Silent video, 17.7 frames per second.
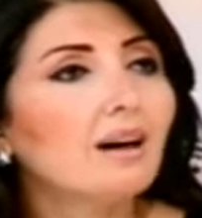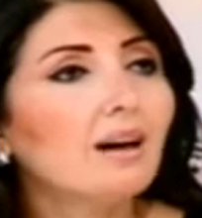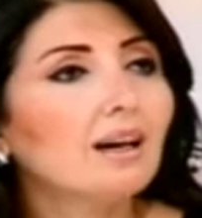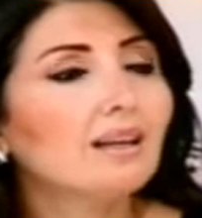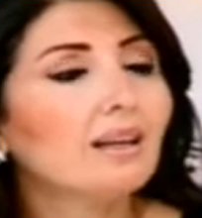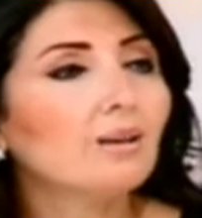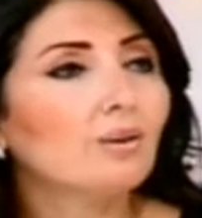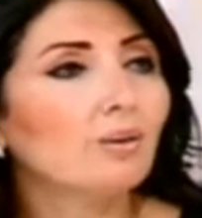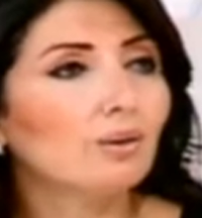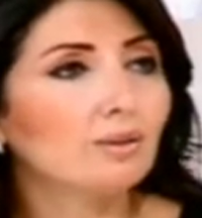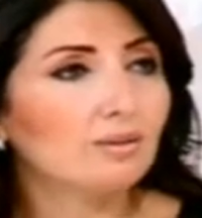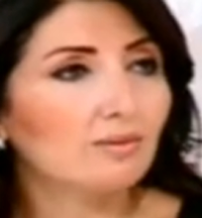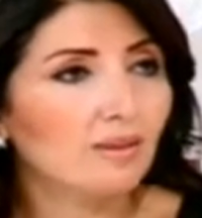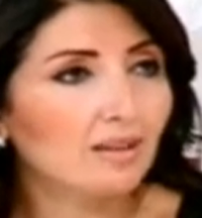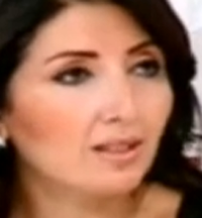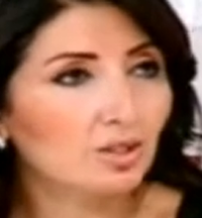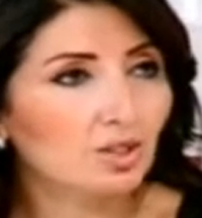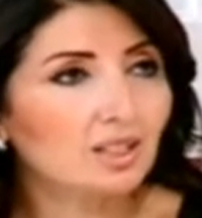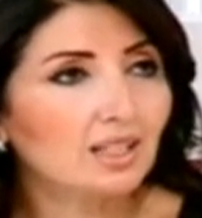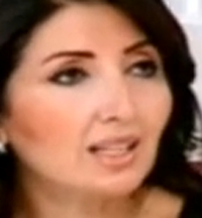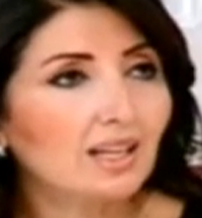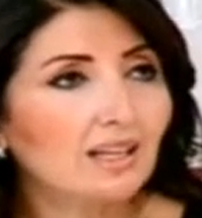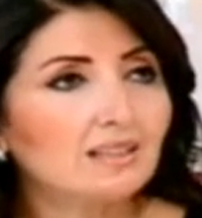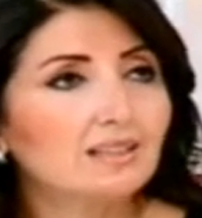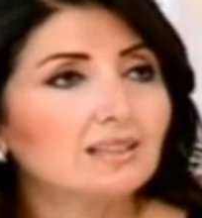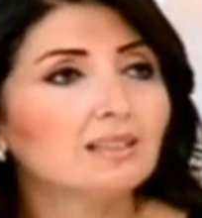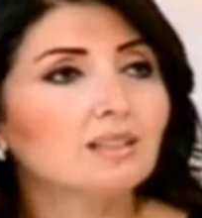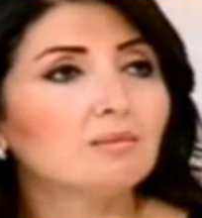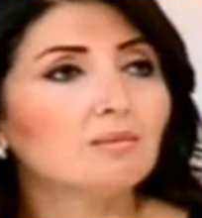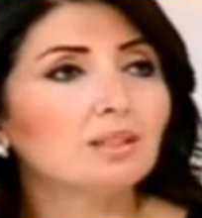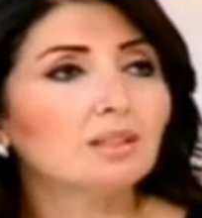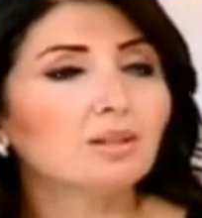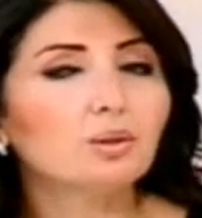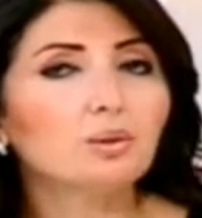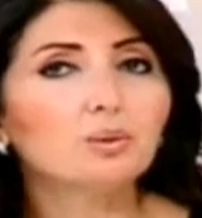على الاولد فاشن القديم
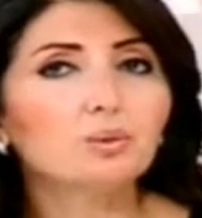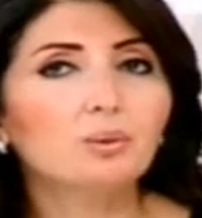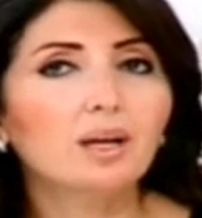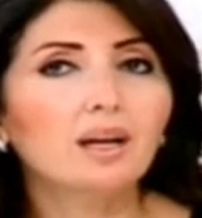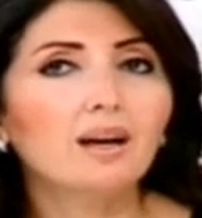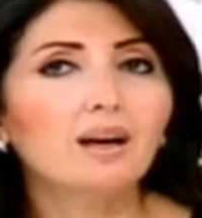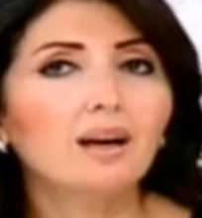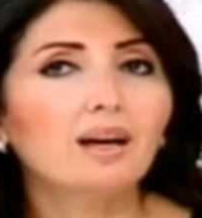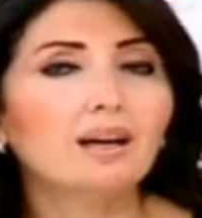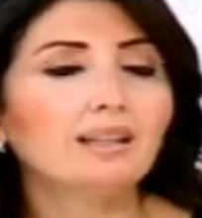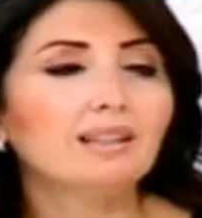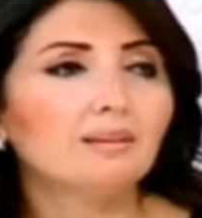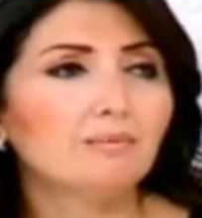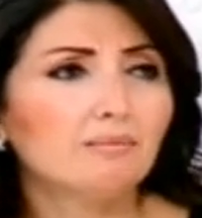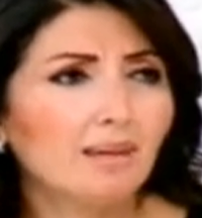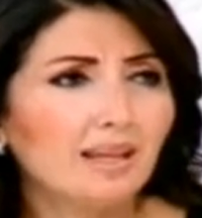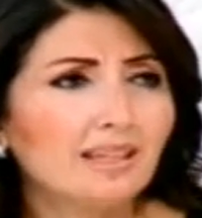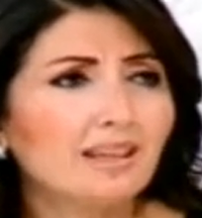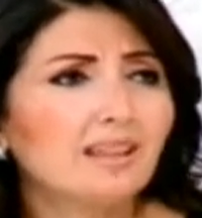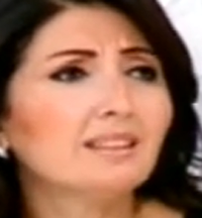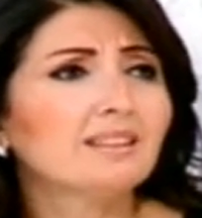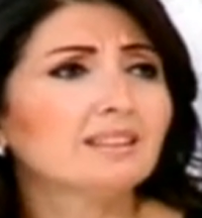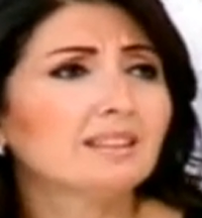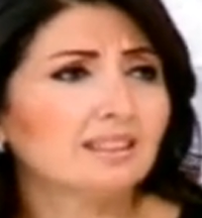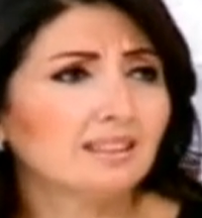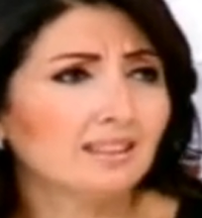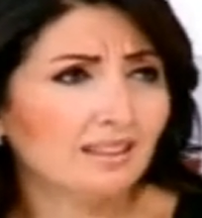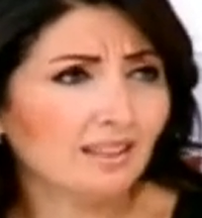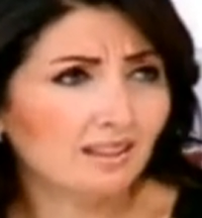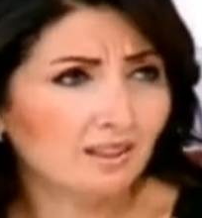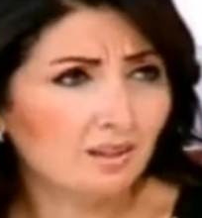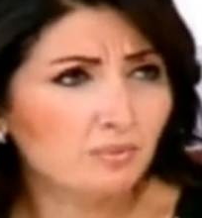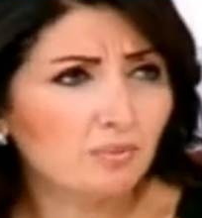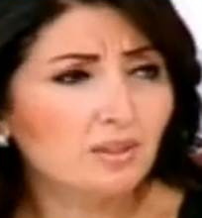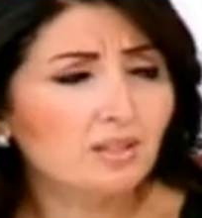اللي هو مبين انها
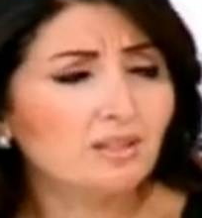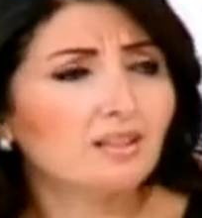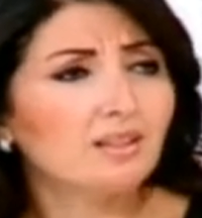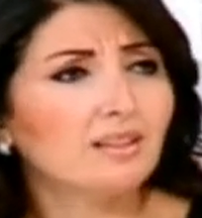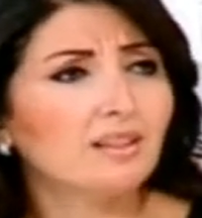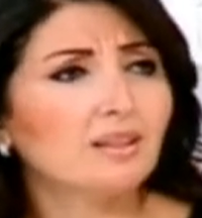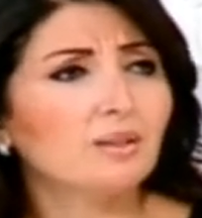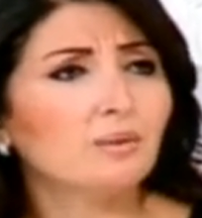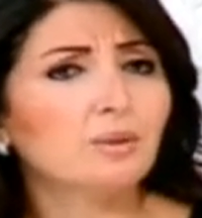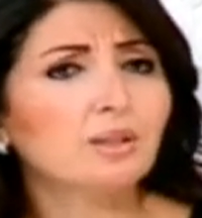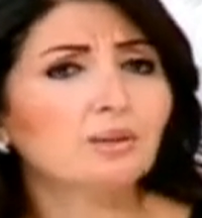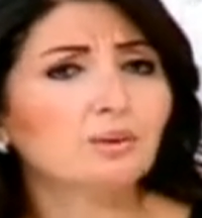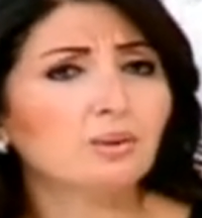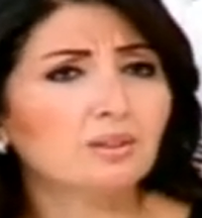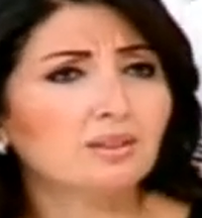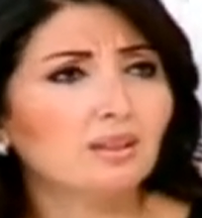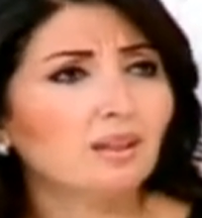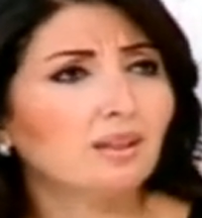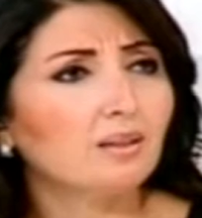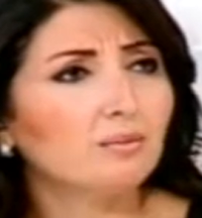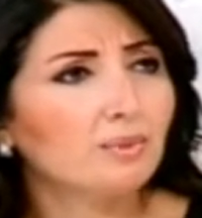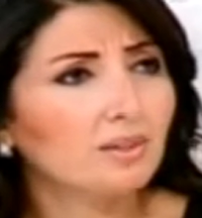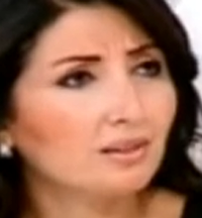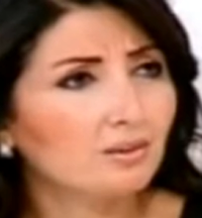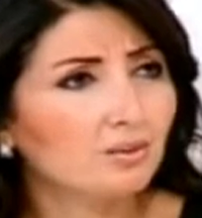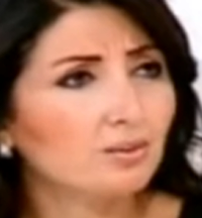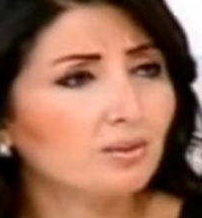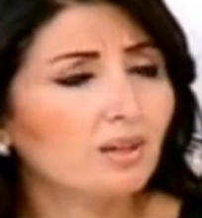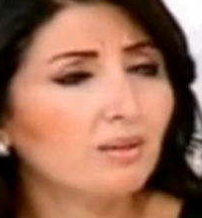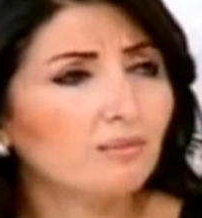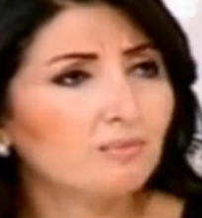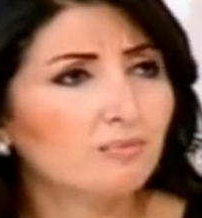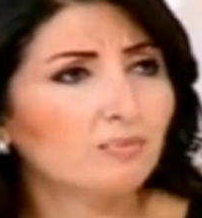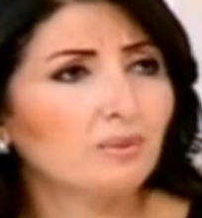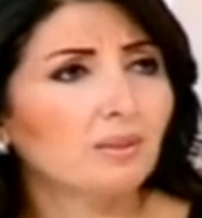كبيره وانه تعبت
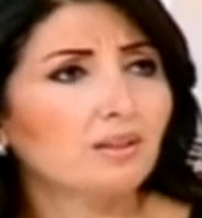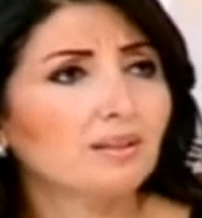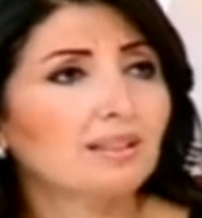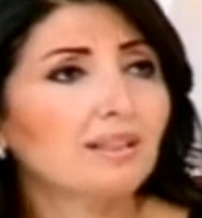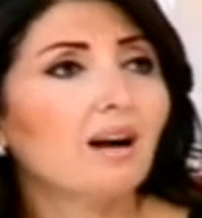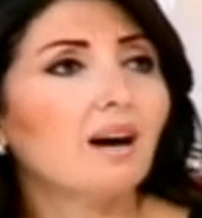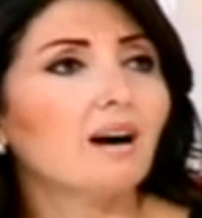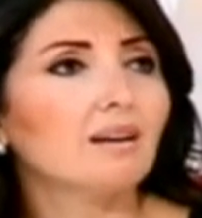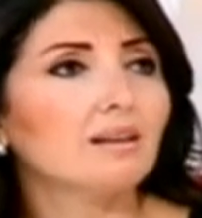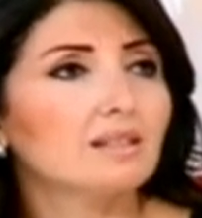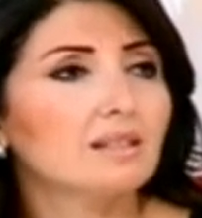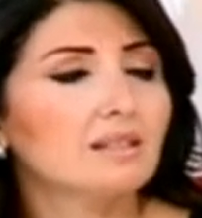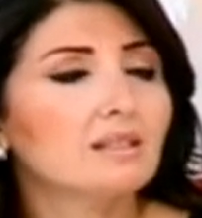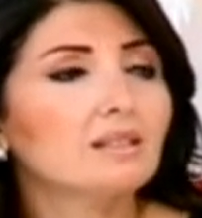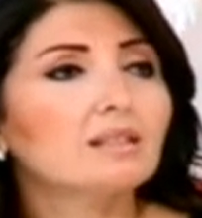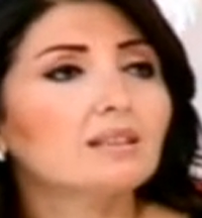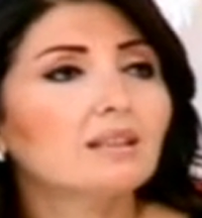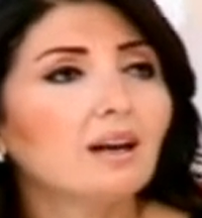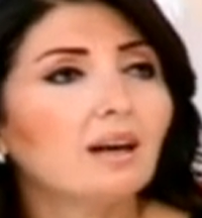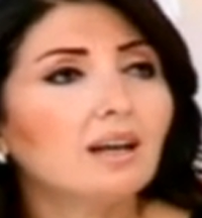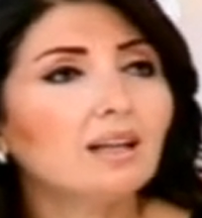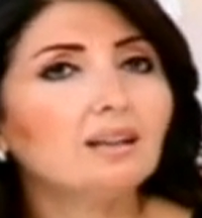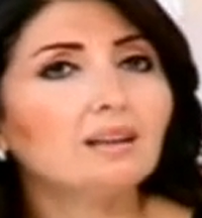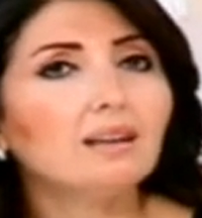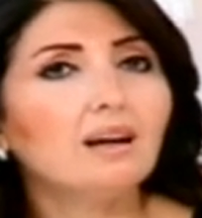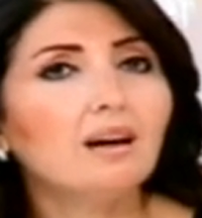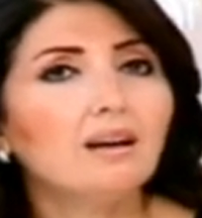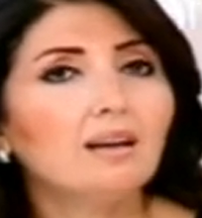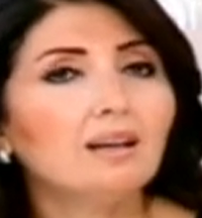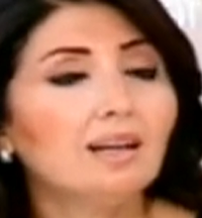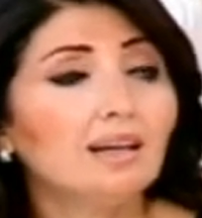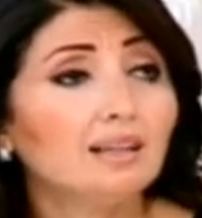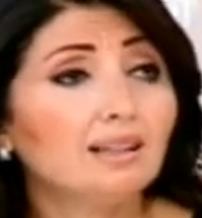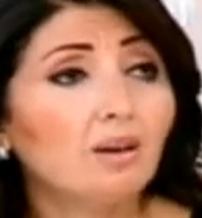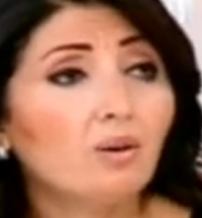وربت لا صرنا هلا
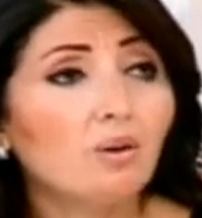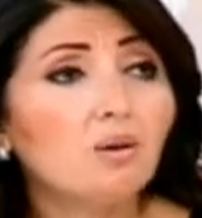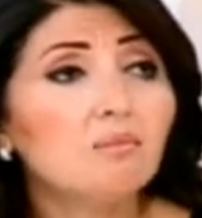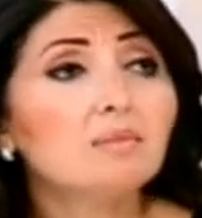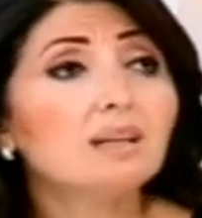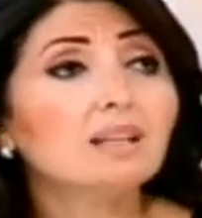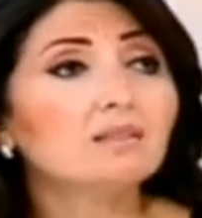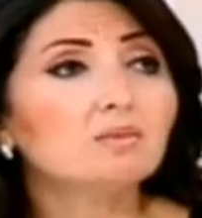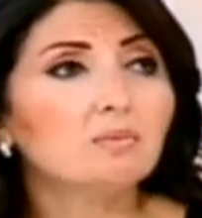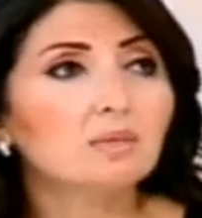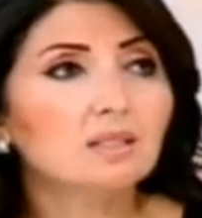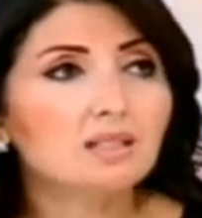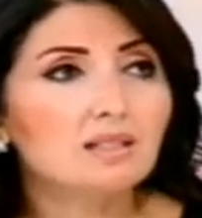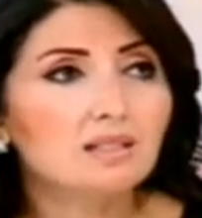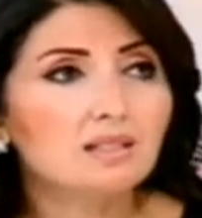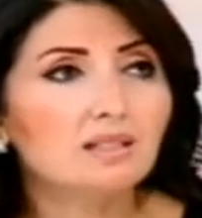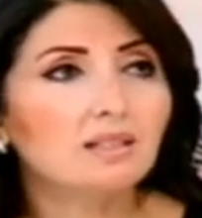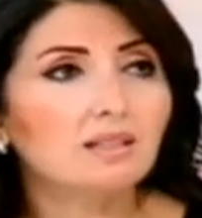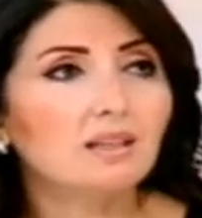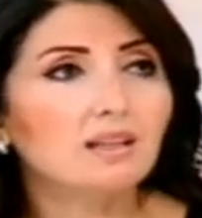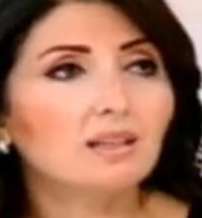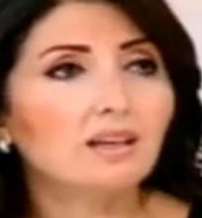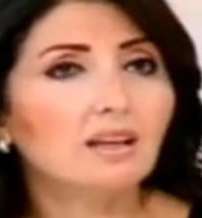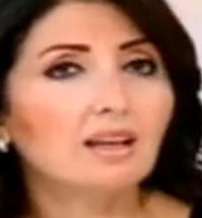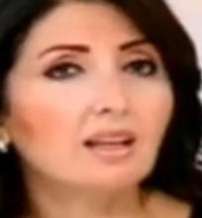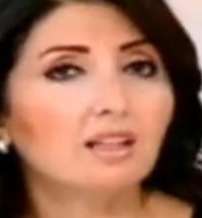لعمرها 80 سنه